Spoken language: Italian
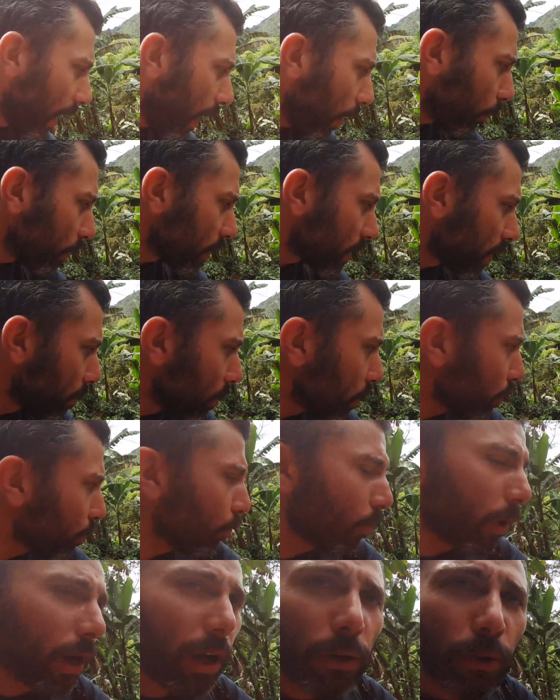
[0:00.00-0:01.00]
a questa
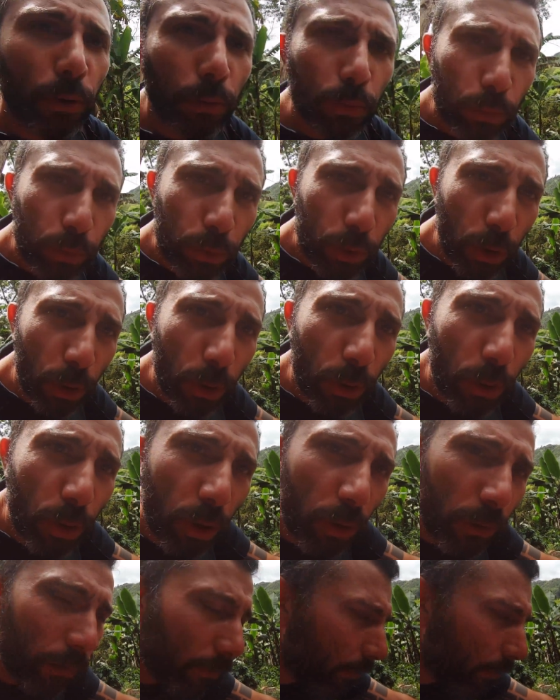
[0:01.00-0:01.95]
misura, con un tronco